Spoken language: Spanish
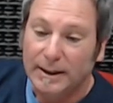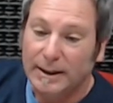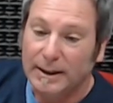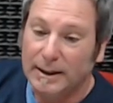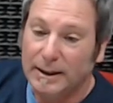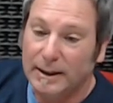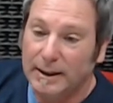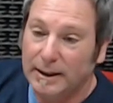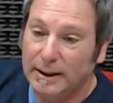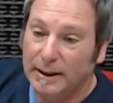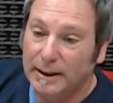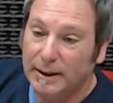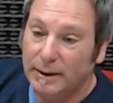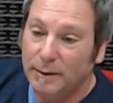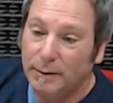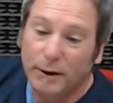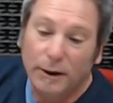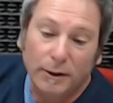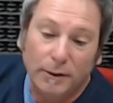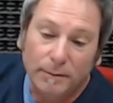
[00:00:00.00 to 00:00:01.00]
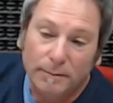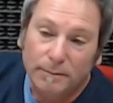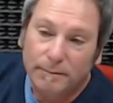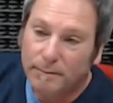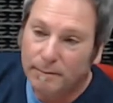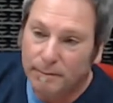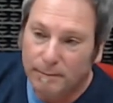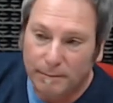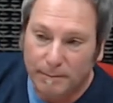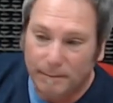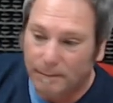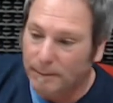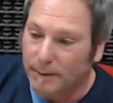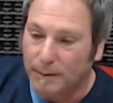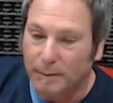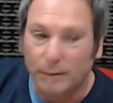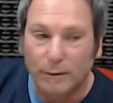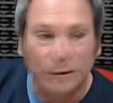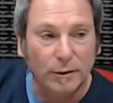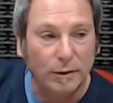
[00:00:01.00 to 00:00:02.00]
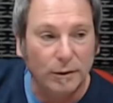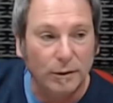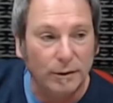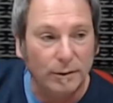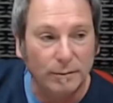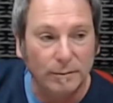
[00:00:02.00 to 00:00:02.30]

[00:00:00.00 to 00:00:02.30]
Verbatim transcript: Y bueno, vemos,